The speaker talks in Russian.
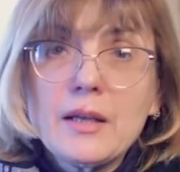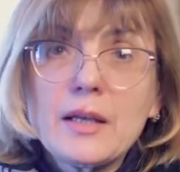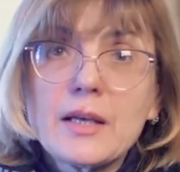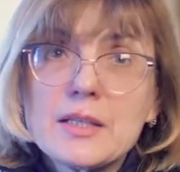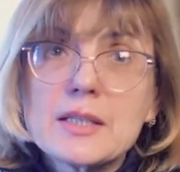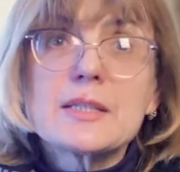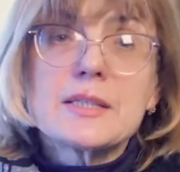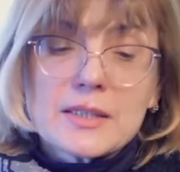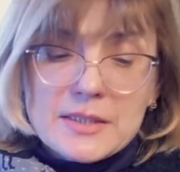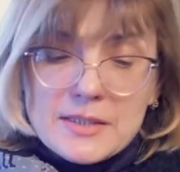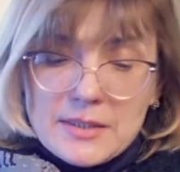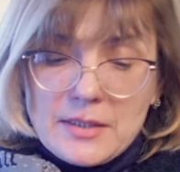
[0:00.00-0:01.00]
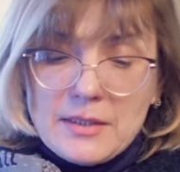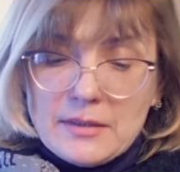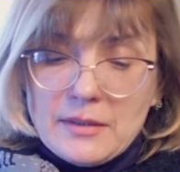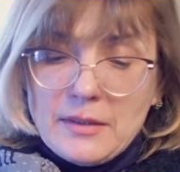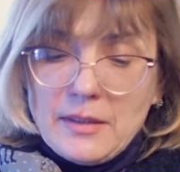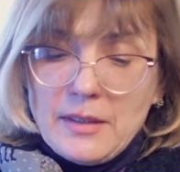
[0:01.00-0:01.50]
И отец разделил
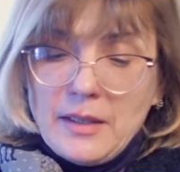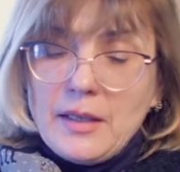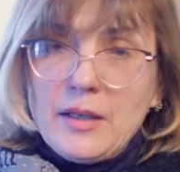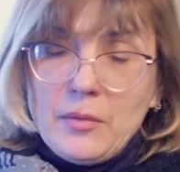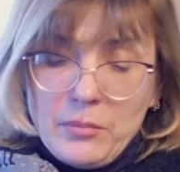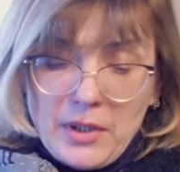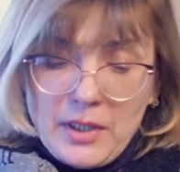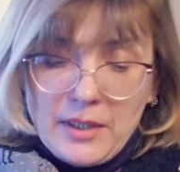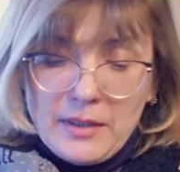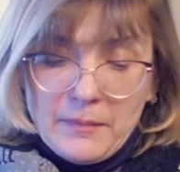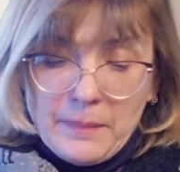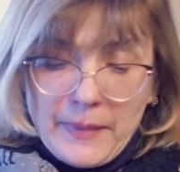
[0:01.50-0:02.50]
именье.